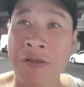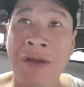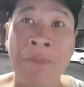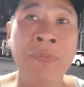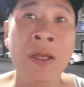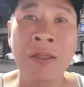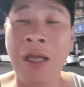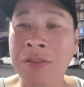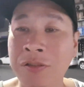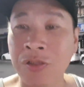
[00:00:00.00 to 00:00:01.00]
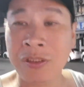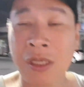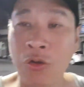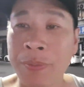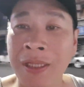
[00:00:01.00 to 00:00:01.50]
地方，那这就是一
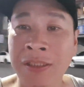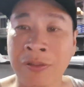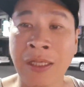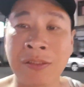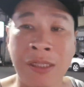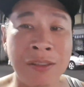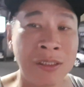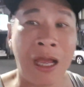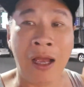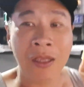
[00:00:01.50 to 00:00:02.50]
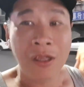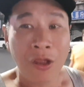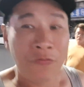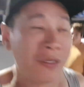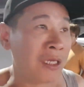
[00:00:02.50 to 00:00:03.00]
个路边的小摊子，但是啊，
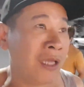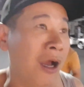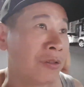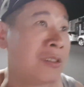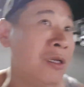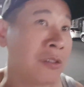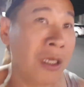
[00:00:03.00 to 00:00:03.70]
非常的好吃哦。